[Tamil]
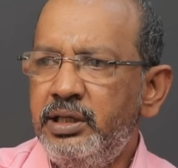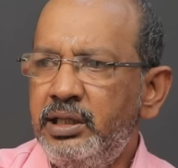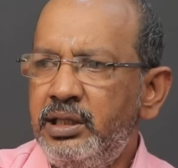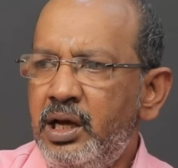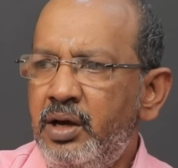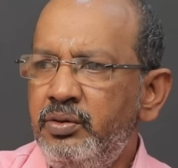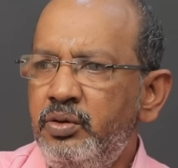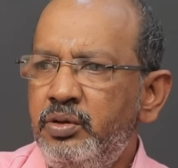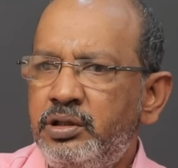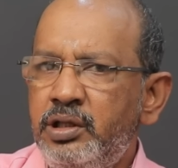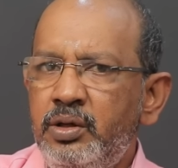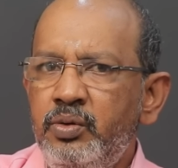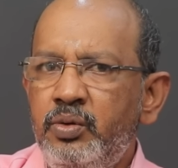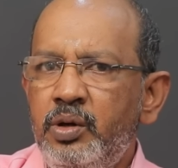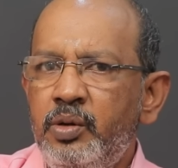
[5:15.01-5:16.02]
ஏதாவது ஒரு
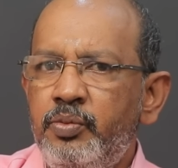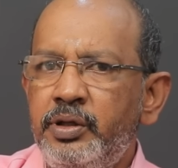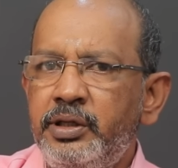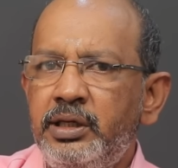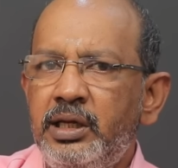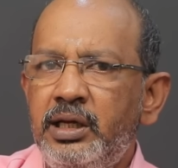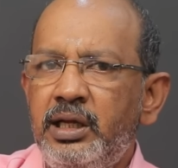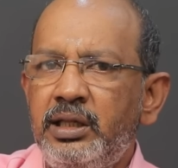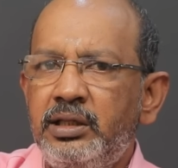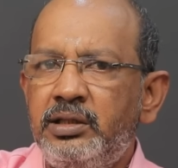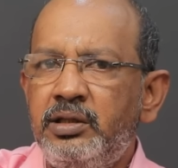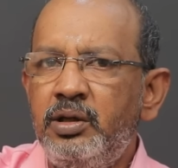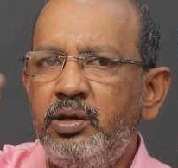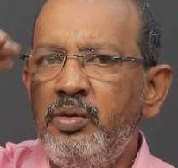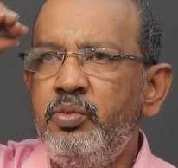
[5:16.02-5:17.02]
தெருவுக்குள்ளே போனீங்கன்னா அந்த
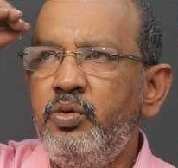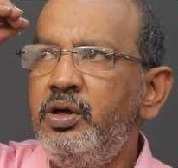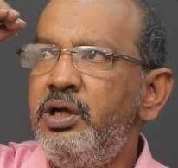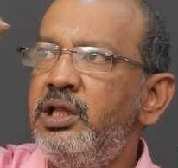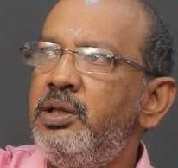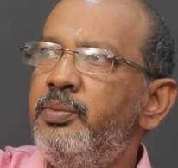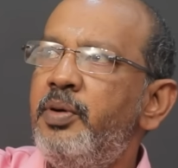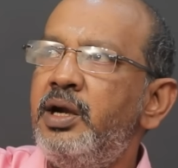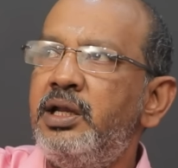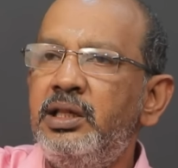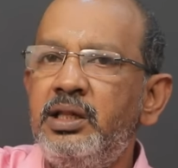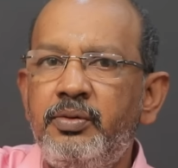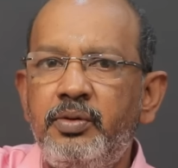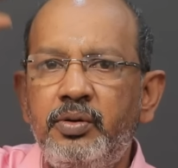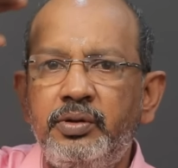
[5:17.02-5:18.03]
தெரு முழுக்க அந்த பாட்டாக
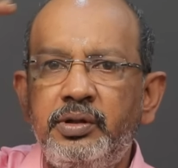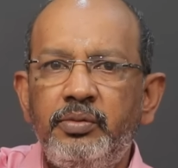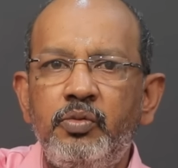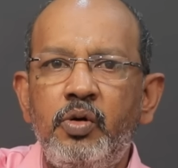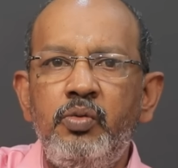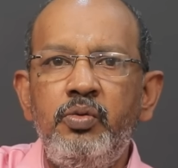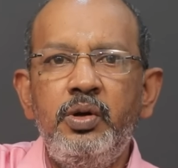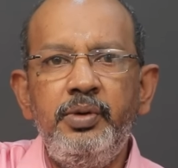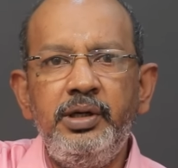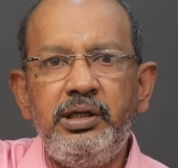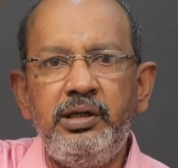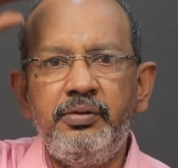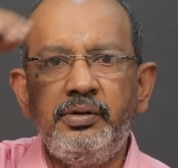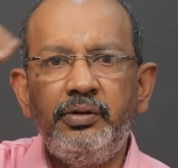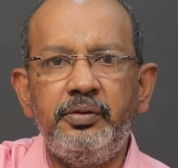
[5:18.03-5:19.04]
தான் வரும் ஒவ்வொரு
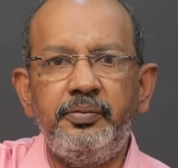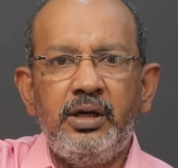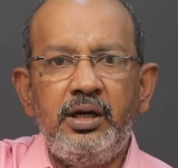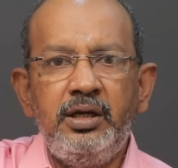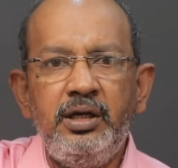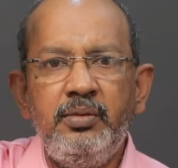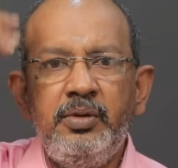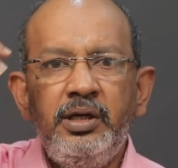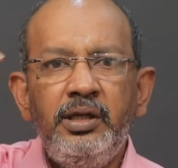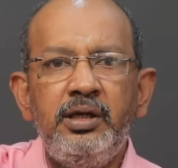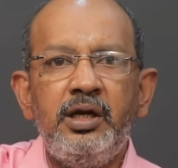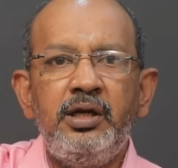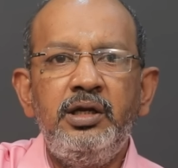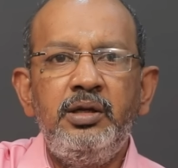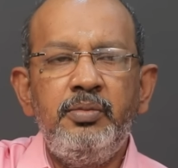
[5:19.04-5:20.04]
வீட்லேயும் வந்து கண்ணின் மணி
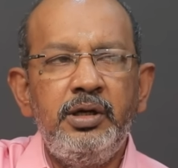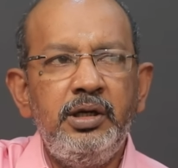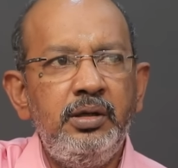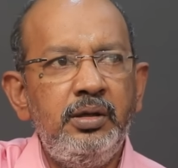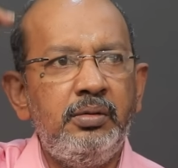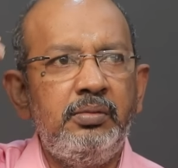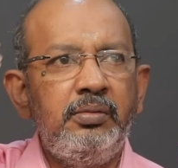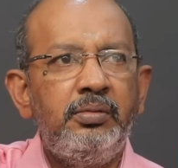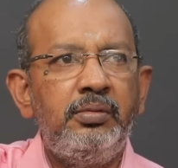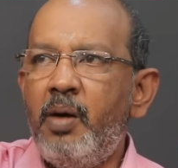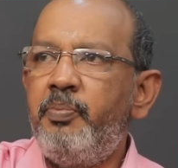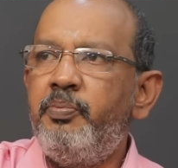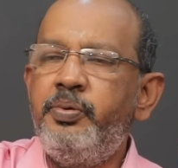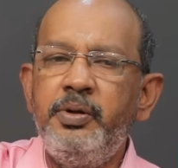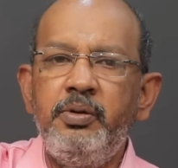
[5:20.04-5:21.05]
கண்ணின் மணின்னு
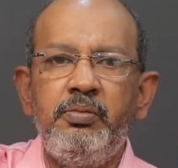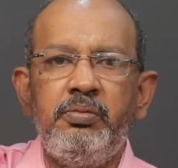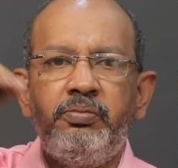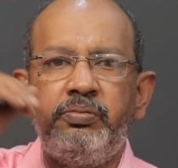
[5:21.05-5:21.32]
அப்படி